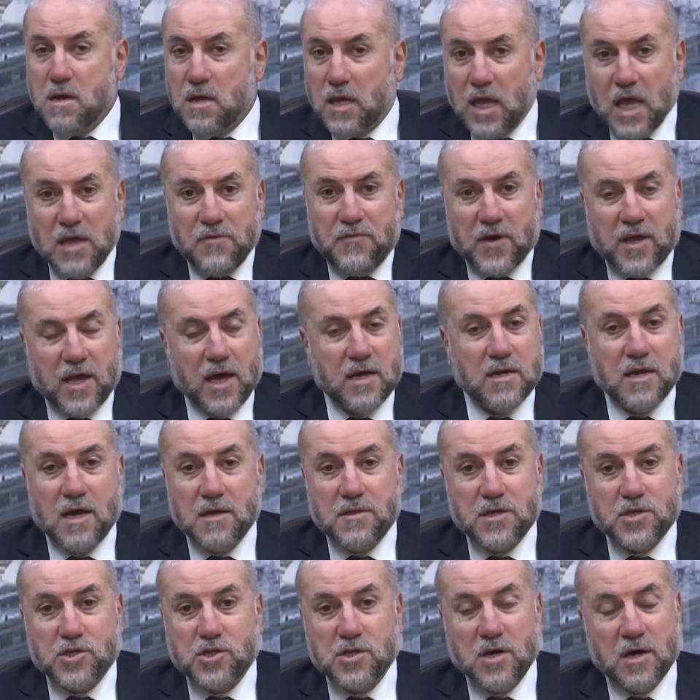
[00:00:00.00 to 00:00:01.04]
كيف كان
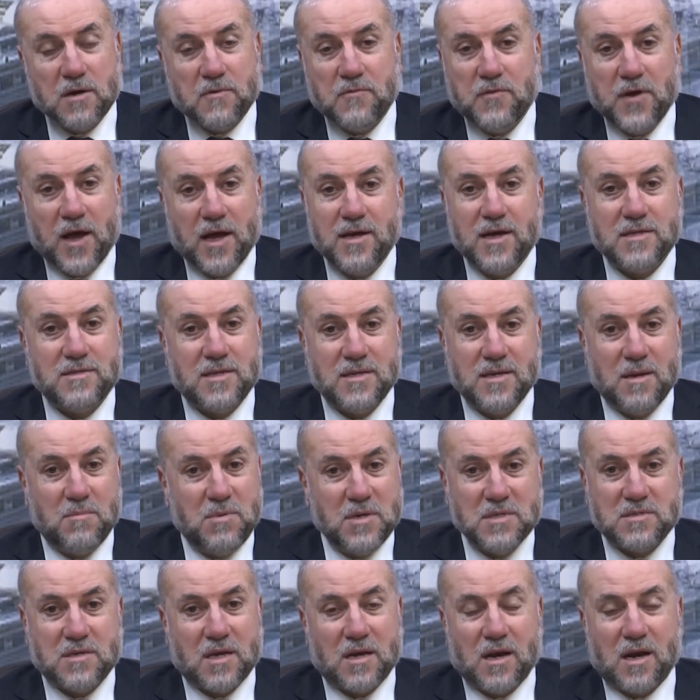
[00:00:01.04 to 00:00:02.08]
هذا الشهر في حياه
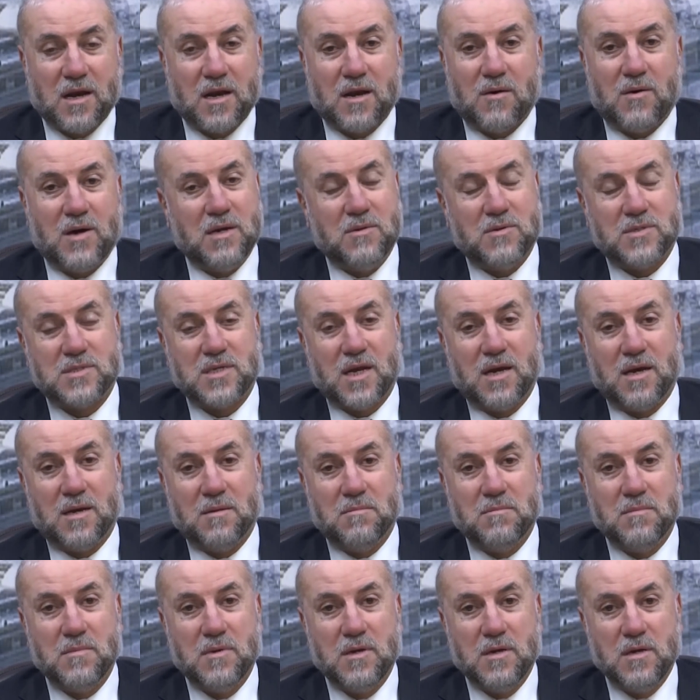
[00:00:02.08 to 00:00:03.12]
النبي صلى الله عليه وسلم
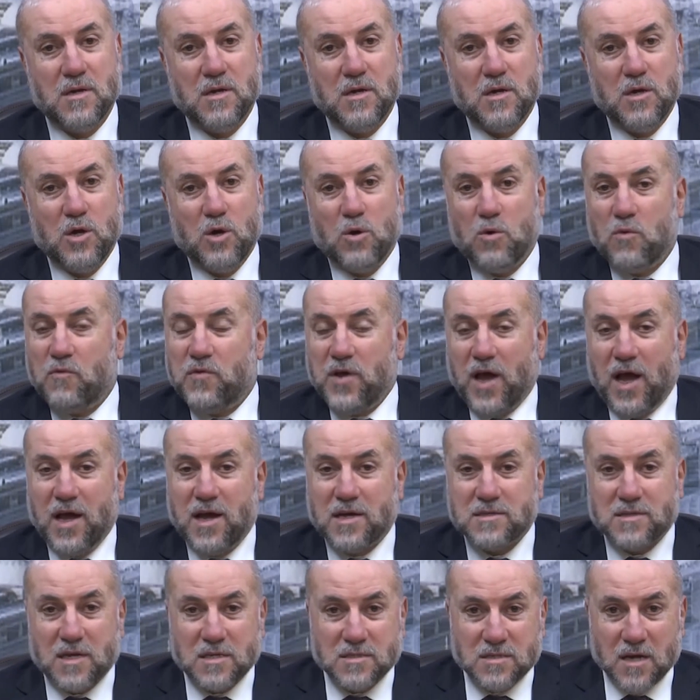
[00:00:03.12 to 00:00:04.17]
وفي
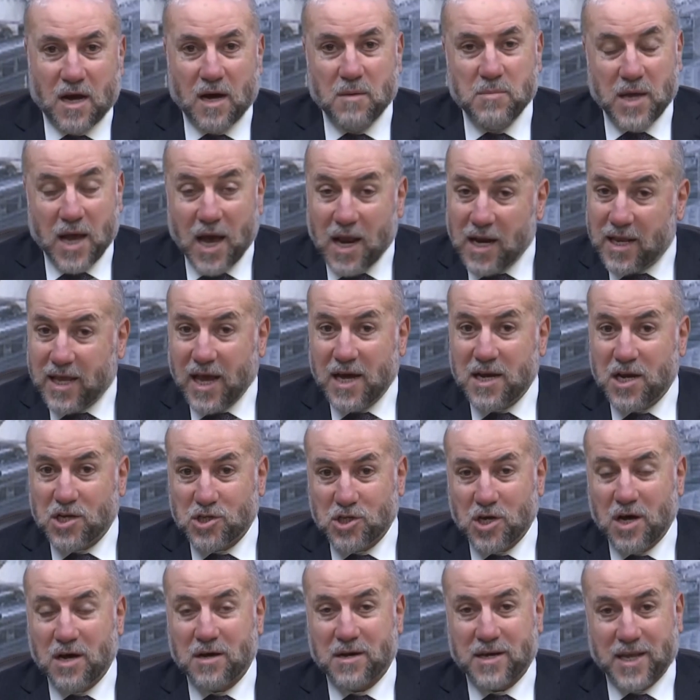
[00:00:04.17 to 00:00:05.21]
حياه اصحابه هل كان
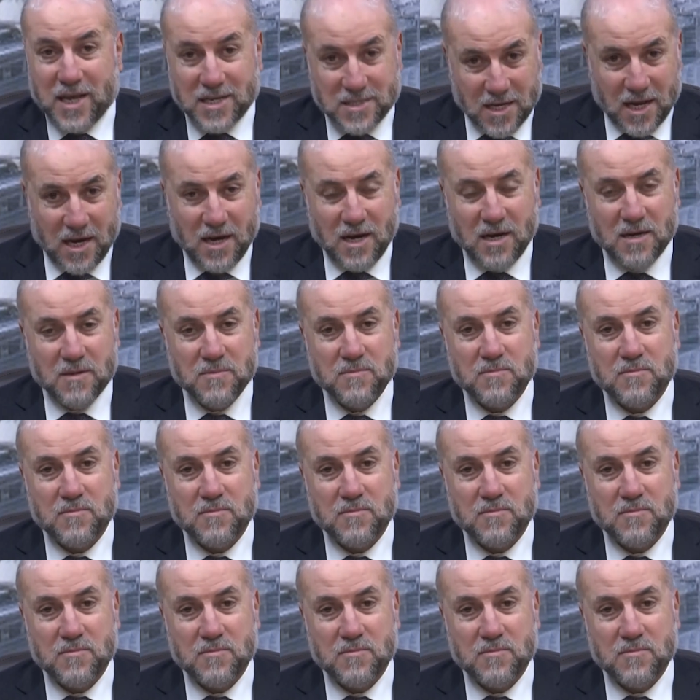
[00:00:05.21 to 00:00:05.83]
شهر كسل